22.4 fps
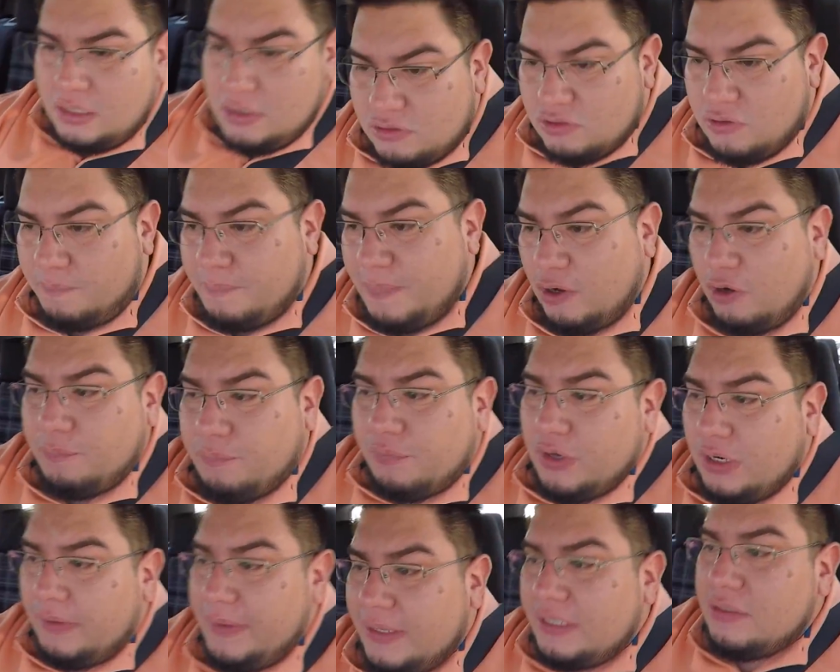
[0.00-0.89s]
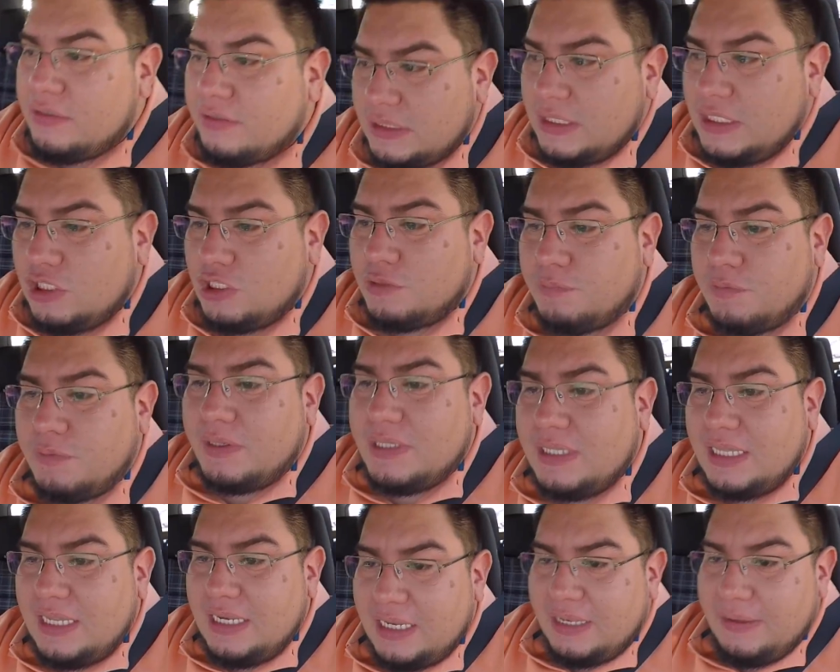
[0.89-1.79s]
son pago por evento. Entonces pues voy a
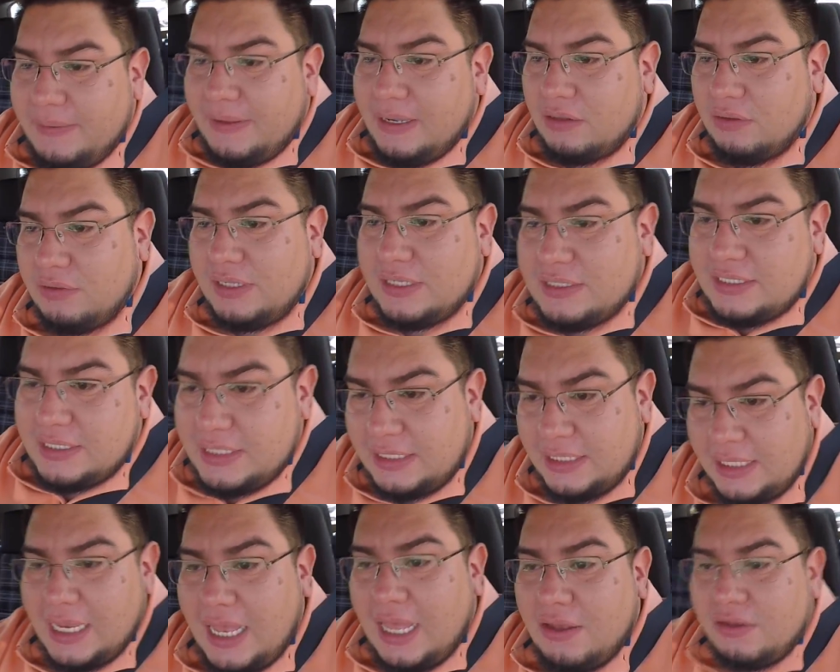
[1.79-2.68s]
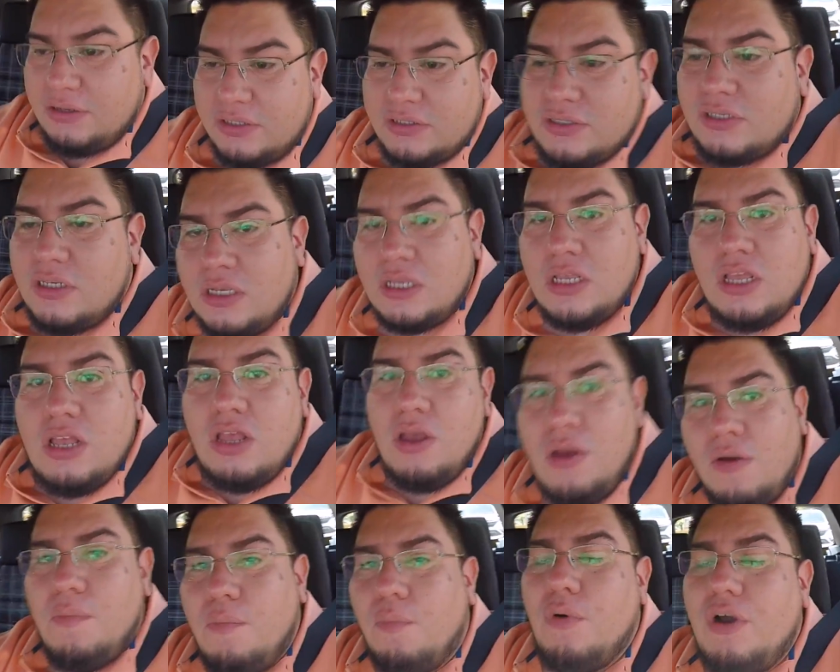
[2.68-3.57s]
tener que ver dónde chingados
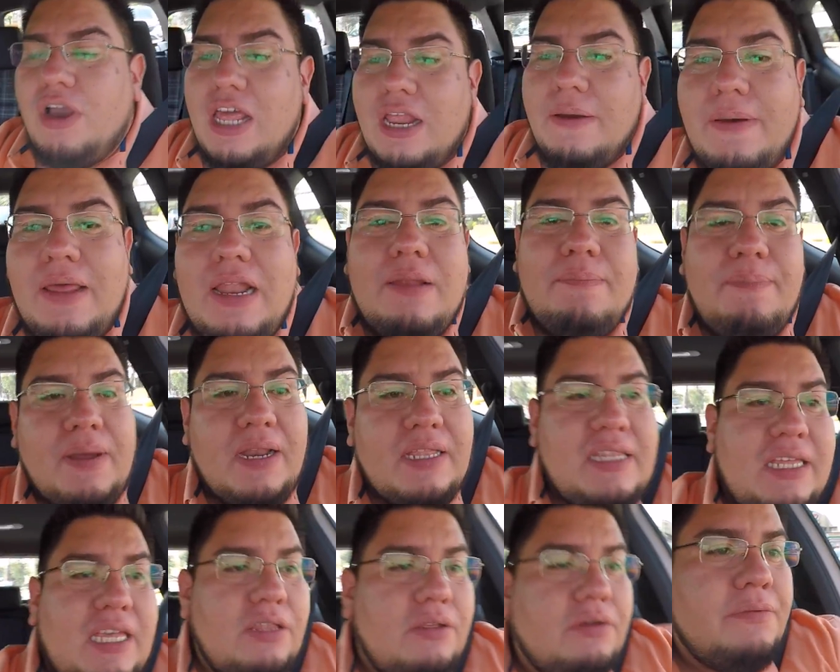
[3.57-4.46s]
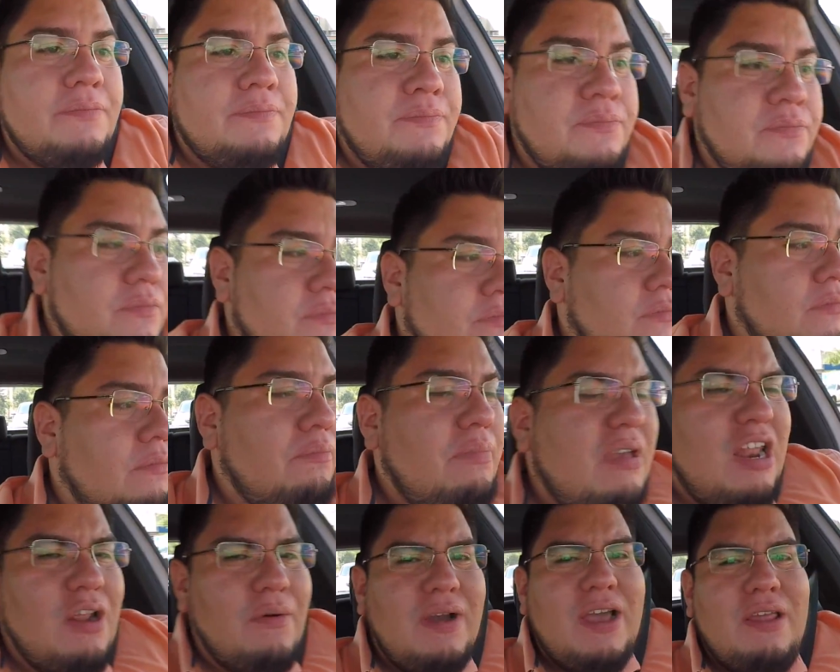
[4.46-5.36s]
voy a ir a ver el partido.
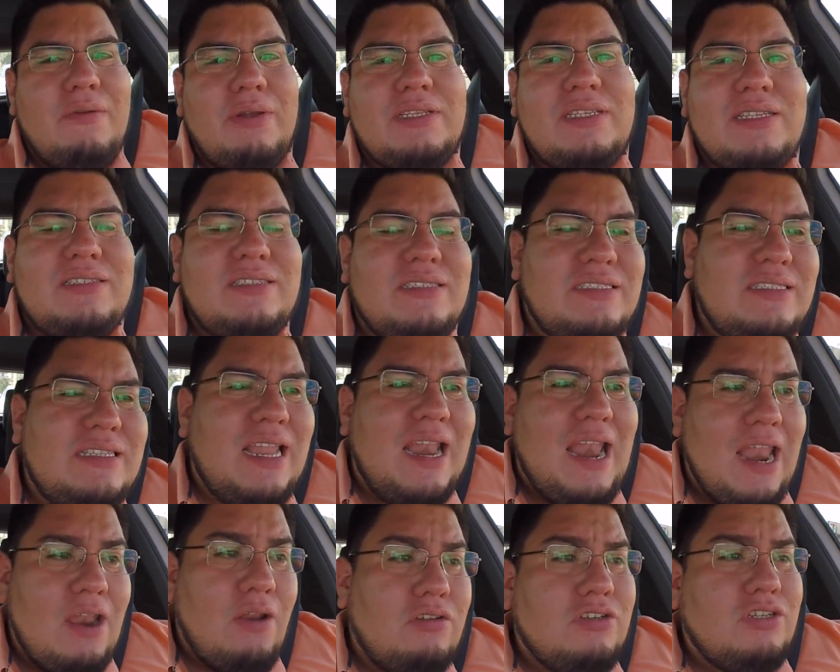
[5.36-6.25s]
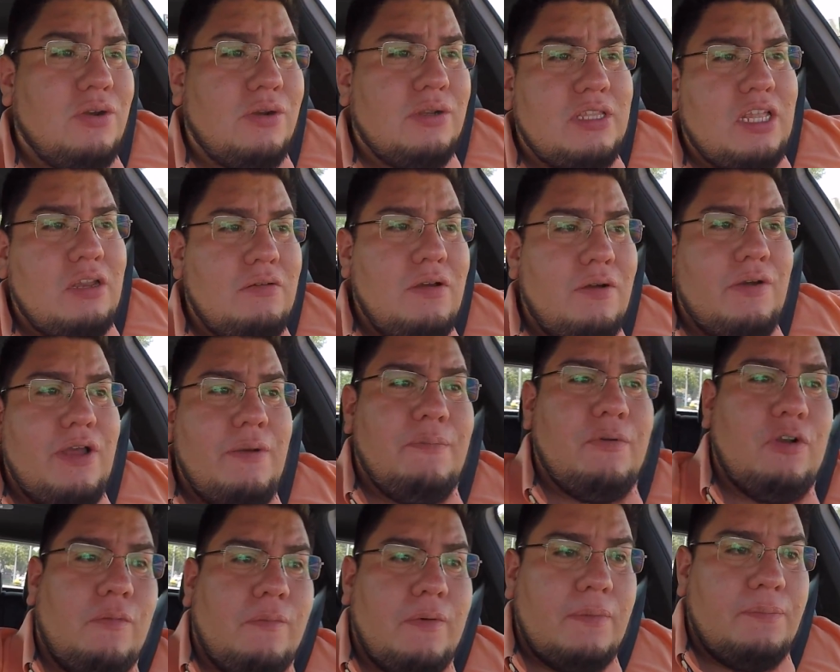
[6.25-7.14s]
Pero bueno, eso es en la noche, ahorita no me voy a
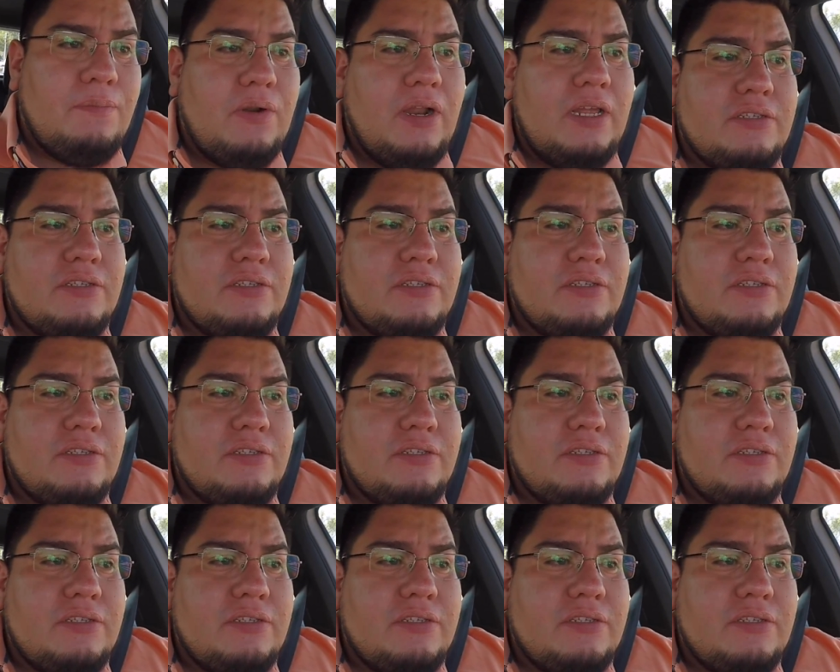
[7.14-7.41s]
preocupar por